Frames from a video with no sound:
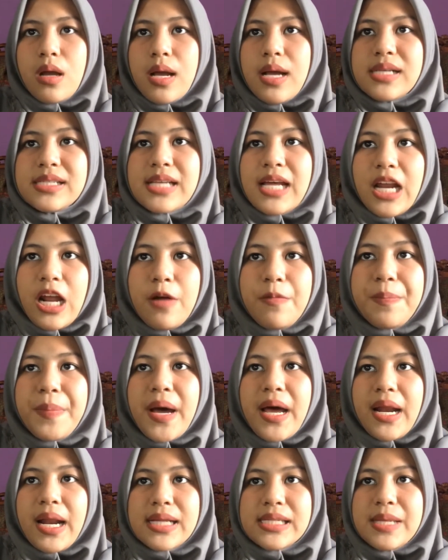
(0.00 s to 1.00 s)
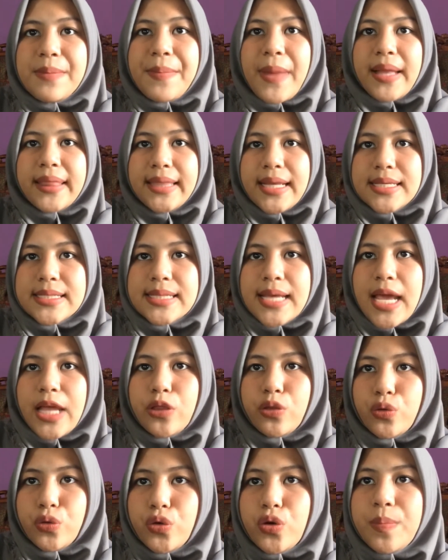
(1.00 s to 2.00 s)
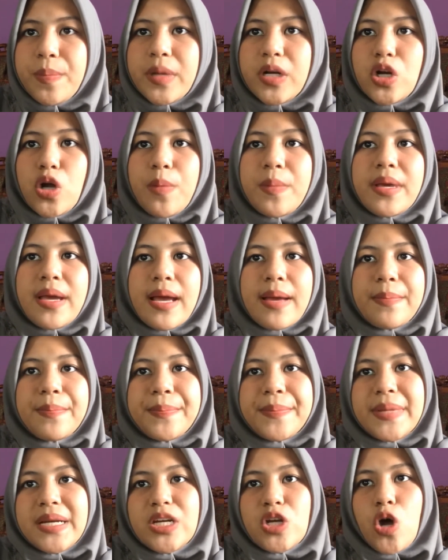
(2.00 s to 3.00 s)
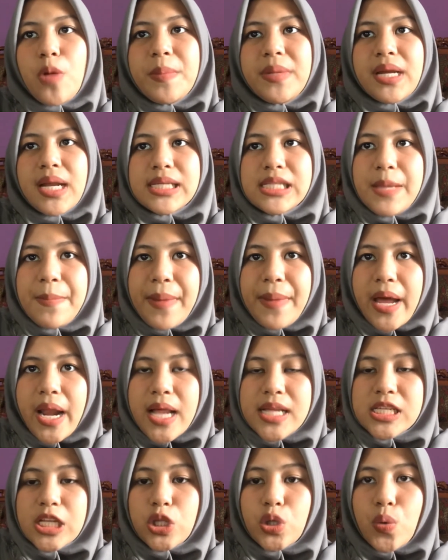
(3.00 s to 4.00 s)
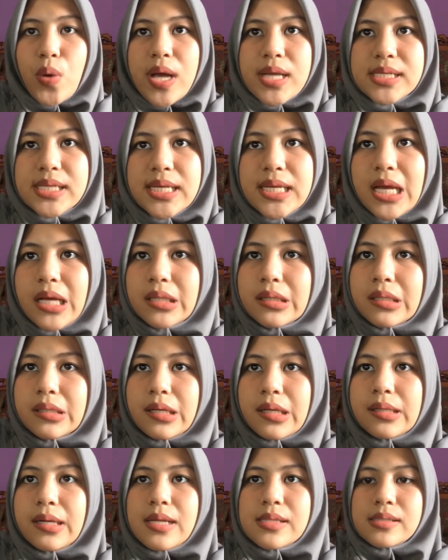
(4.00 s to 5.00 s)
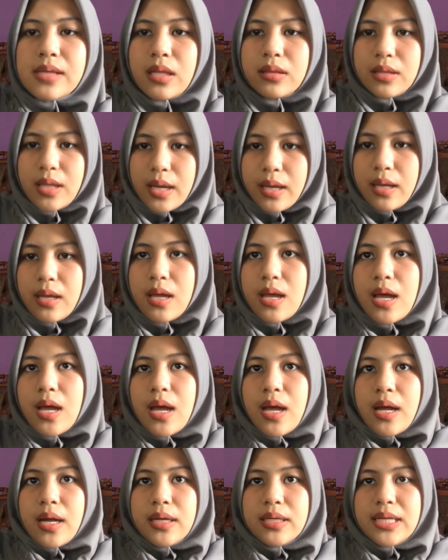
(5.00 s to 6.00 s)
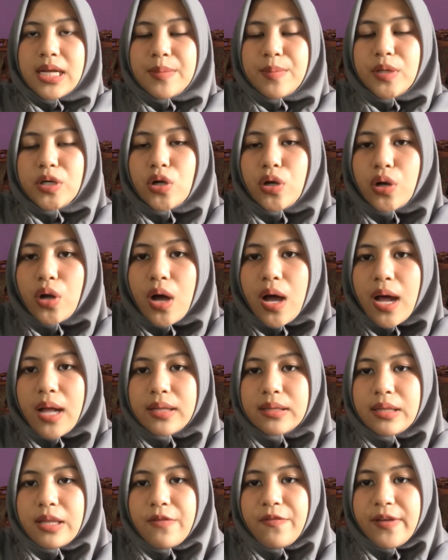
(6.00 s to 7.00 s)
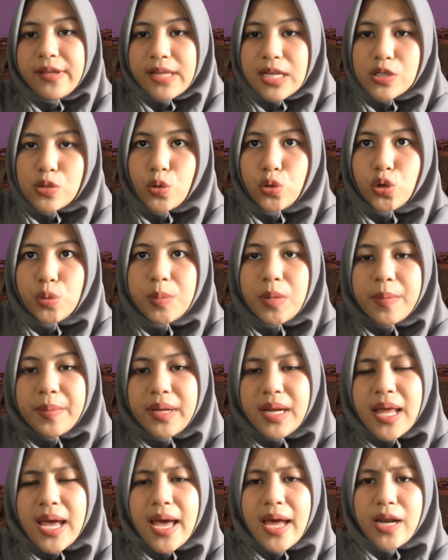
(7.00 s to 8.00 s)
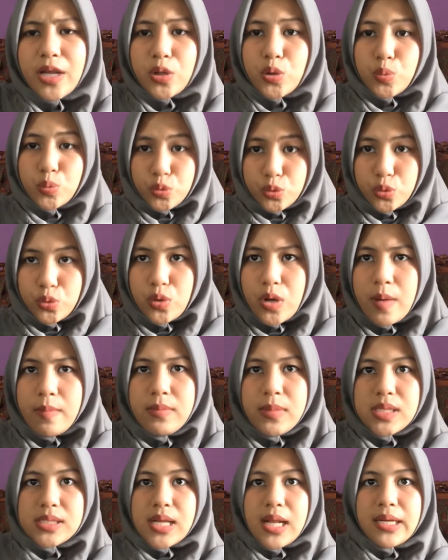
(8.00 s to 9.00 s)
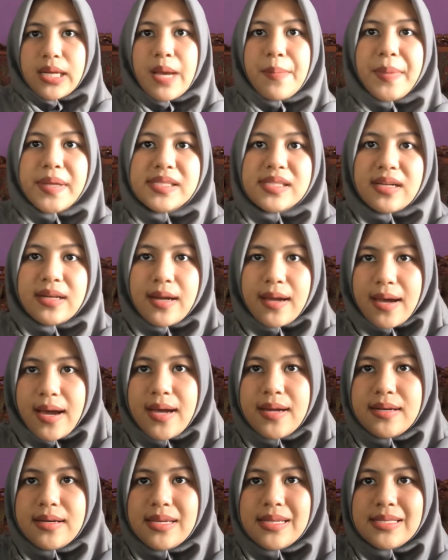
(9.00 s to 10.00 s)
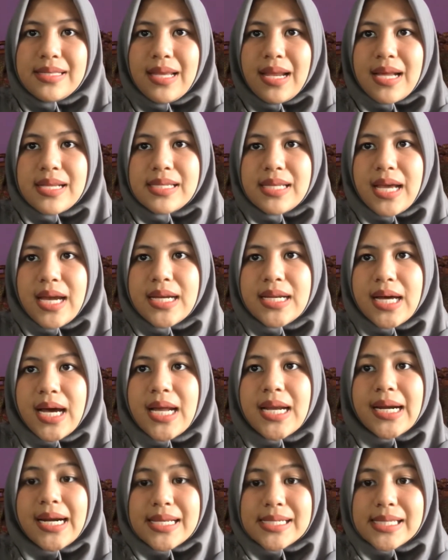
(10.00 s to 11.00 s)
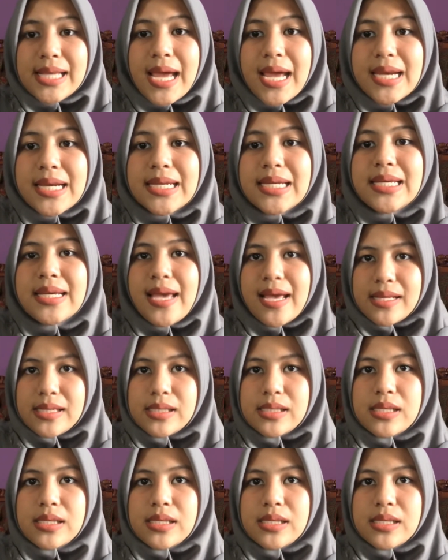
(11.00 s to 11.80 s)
Saraf parasimpatis yaitu mendominasi pada situasi yang tenang dan santai, dan mendorong aktivitas untuk memelihara tubuh, misalnya pencernaan distilasikan dengan rest and digest.